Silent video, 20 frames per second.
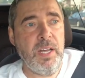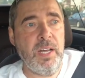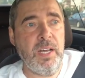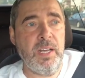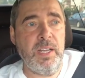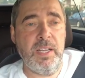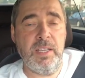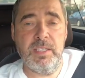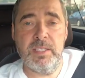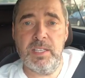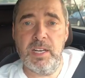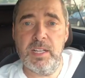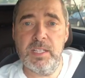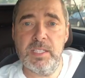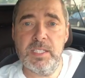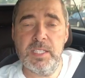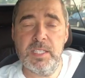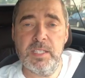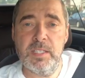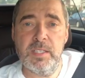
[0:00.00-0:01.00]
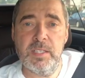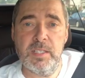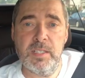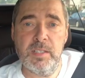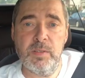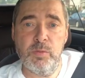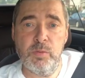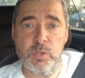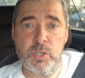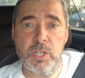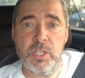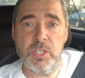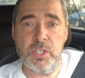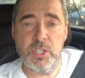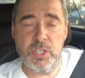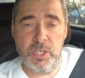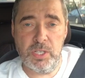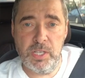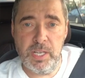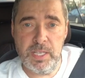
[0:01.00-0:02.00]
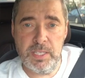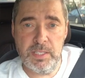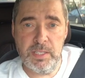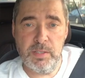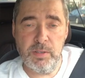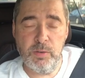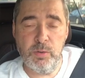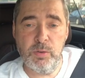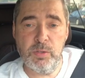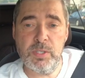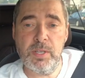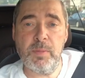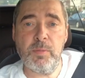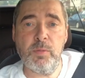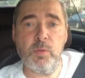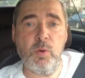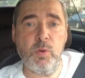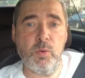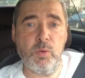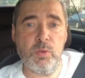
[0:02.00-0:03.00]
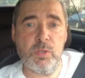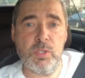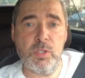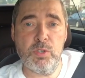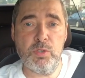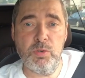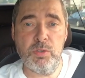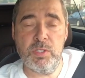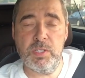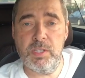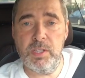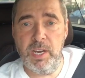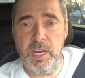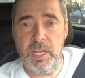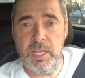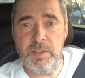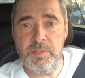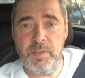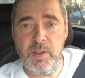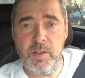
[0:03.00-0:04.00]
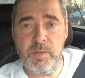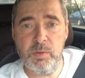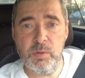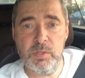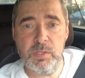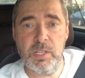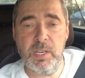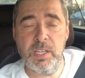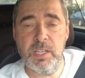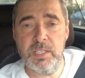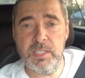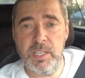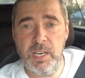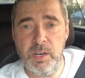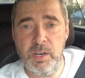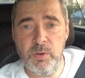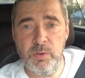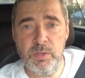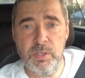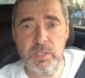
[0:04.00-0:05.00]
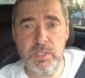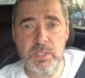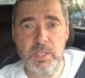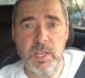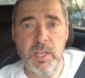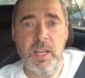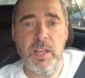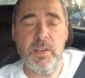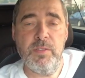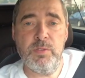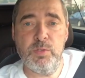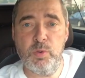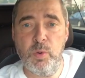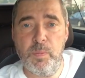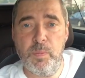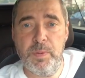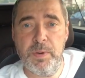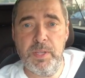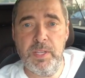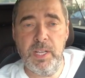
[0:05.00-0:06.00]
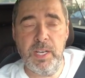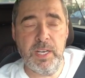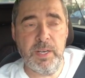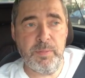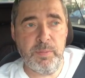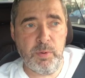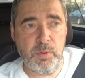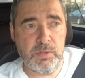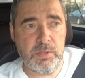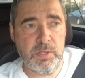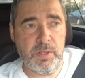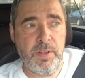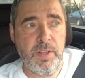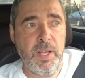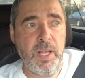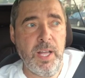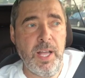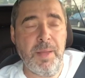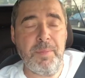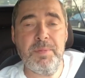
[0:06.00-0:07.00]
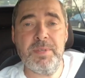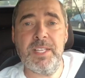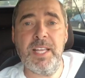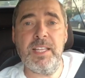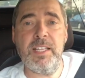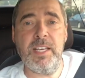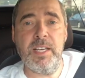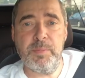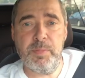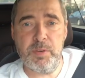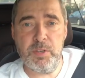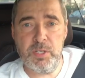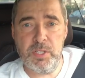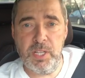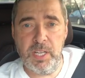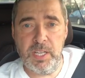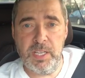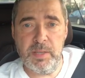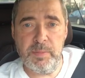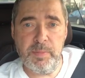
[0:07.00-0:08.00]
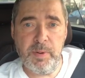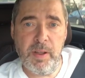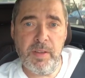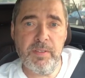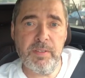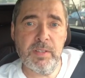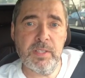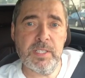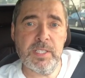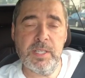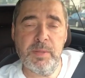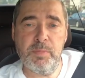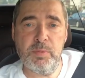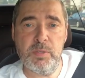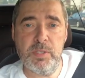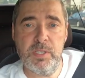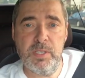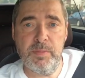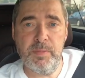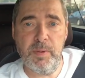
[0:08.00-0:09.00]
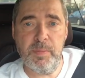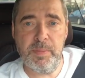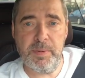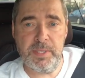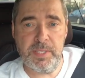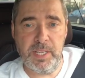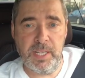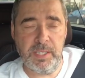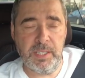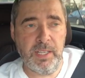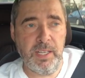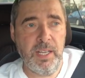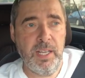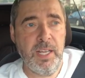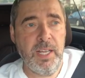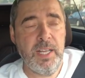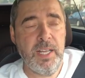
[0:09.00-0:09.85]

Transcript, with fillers: А, регистрация уже началась, сам конкурс начнется 3 августа, регистрируйтесь, все предельно просто. Обязательно прочитайте правила с допустимой просадкой.